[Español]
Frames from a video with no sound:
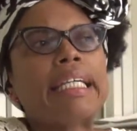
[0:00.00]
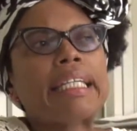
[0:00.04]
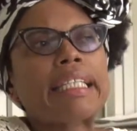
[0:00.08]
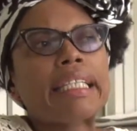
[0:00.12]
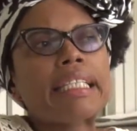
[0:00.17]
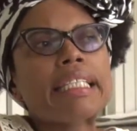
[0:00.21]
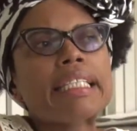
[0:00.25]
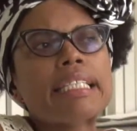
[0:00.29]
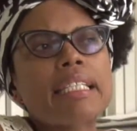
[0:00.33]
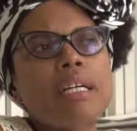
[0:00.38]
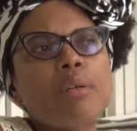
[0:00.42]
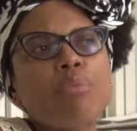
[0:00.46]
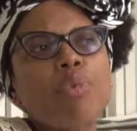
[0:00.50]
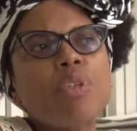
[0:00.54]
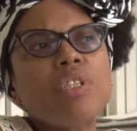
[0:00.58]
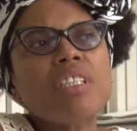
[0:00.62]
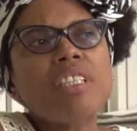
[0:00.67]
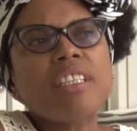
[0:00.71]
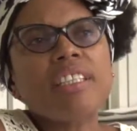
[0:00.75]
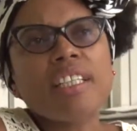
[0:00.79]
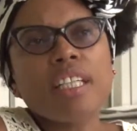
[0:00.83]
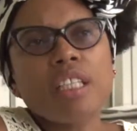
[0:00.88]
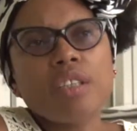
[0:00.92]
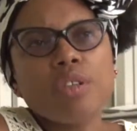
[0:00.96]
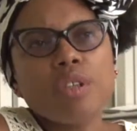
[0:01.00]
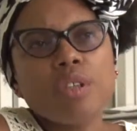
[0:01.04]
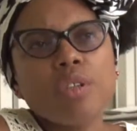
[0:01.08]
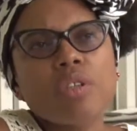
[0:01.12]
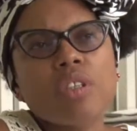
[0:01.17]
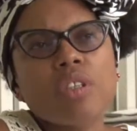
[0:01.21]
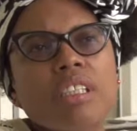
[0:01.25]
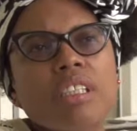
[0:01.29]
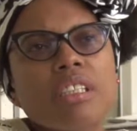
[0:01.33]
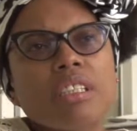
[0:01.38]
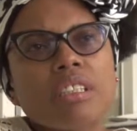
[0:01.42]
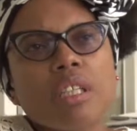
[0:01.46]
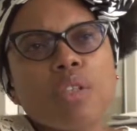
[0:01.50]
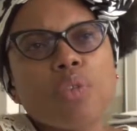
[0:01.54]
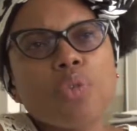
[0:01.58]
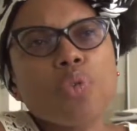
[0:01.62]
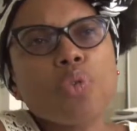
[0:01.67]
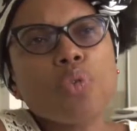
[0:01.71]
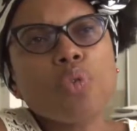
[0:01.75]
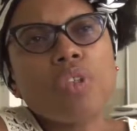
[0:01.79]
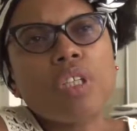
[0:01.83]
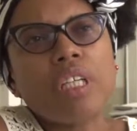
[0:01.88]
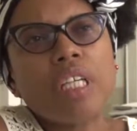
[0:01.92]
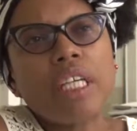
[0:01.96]
que está muy cercano a en
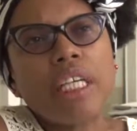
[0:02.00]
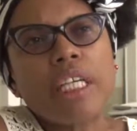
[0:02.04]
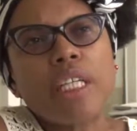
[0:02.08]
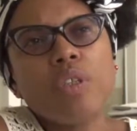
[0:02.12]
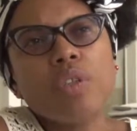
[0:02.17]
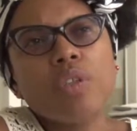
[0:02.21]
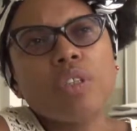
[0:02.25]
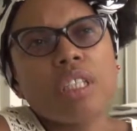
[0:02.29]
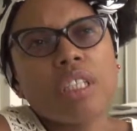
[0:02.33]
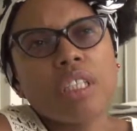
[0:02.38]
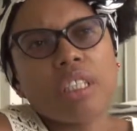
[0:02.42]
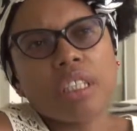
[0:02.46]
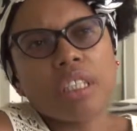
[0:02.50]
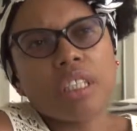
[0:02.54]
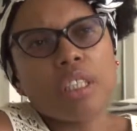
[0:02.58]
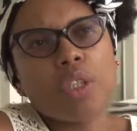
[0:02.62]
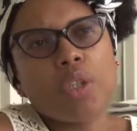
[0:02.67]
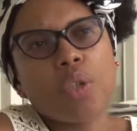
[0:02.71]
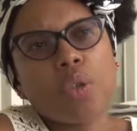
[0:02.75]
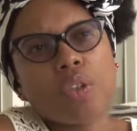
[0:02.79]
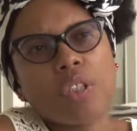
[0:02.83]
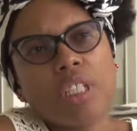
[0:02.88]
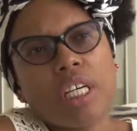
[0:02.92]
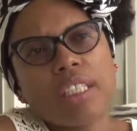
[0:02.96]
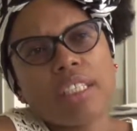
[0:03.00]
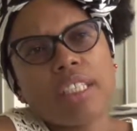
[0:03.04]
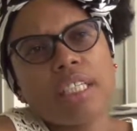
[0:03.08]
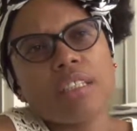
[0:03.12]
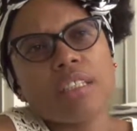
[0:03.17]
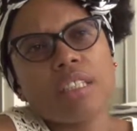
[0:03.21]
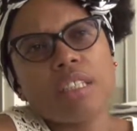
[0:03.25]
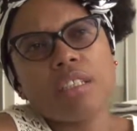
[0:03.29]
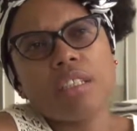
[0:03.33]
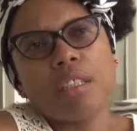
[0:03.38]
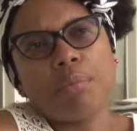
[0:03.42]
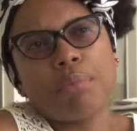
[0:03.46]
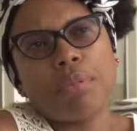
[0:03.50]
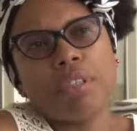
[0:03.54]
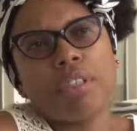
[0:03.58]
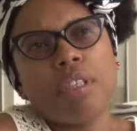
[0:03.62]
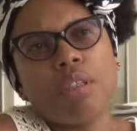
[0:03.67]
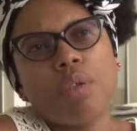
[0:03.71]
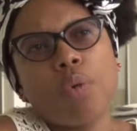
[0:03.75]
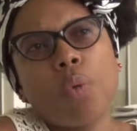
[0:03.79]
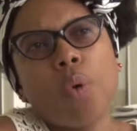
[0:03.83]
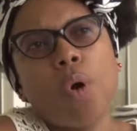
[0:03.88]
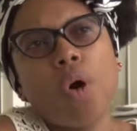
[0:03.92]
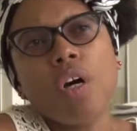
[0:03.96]
Estados Unidos, en la región angla, se llama
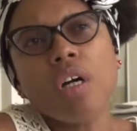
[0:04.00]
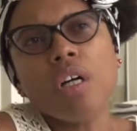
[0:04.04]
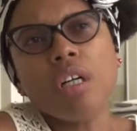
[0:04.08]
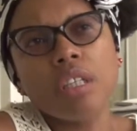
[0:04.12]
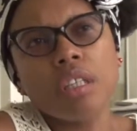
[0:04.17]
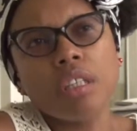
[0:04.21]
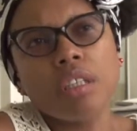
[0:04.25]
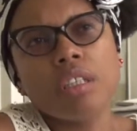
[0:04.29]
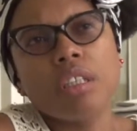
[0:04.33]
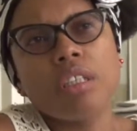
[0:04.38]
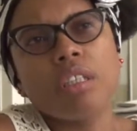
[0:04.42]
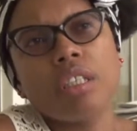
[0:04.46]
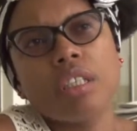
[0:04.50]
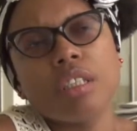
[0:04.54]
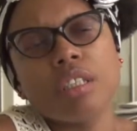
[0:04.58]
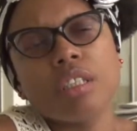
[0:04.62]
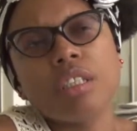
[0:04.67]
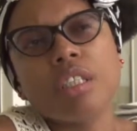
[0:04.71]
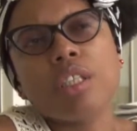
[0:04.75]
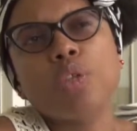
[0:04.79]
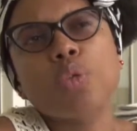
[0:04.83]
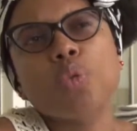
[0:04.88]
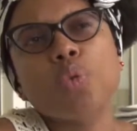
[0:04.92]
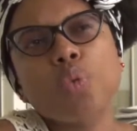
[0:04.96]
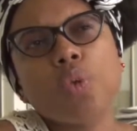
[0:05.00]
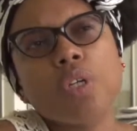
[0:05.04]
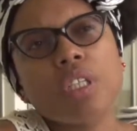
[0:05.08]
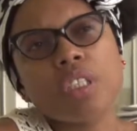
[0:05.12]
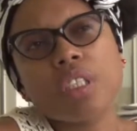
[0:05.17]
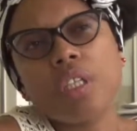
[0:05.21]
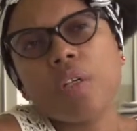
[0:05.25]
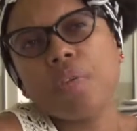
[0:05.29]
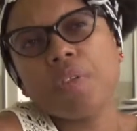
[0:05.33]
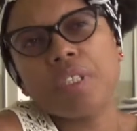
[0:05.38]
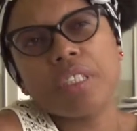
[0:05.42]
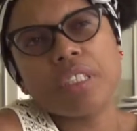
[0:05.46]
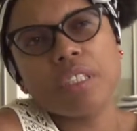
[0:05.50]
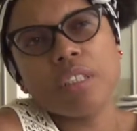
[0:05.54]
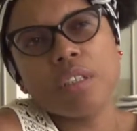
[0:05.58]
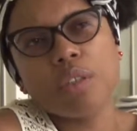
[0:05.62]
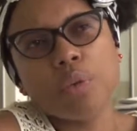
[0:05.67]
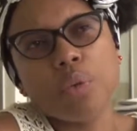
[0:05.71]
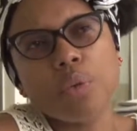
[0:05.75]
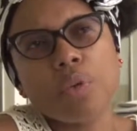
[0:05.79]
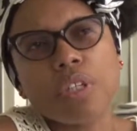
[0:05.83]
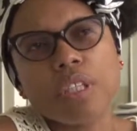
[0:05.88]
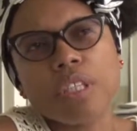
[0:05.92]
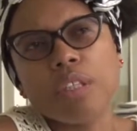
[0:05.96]
del walk, la escritura a través del
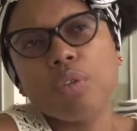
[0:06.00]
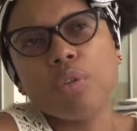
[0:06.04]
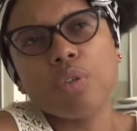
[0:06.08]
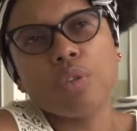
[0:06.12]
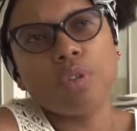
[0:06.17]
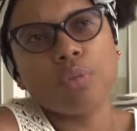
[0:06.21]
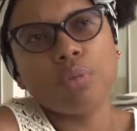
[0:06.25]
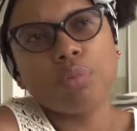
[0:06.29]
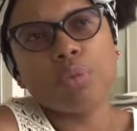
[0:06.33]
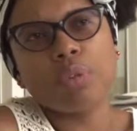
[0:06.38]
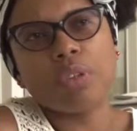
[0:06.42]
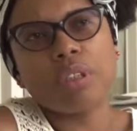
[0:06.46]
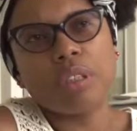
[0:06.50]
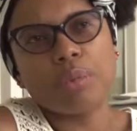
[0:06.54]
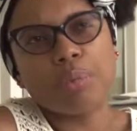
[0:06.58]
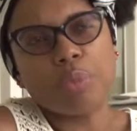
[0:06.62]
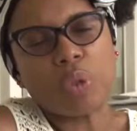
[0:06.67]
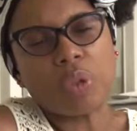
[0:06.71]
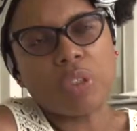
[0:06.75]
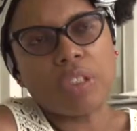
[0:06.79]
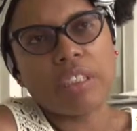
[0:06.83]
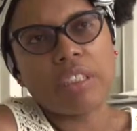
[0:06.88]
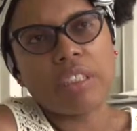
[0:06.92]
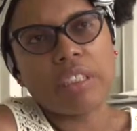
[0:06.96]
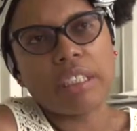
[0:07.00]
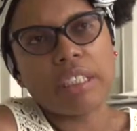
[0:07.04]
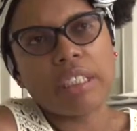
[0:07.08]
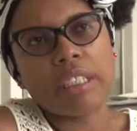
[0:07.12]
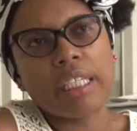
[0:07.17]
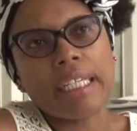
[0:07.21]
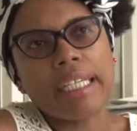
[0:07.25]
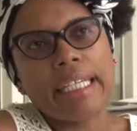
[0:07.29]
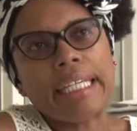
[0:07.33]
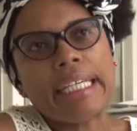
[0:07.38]
currículum, podríamos decir.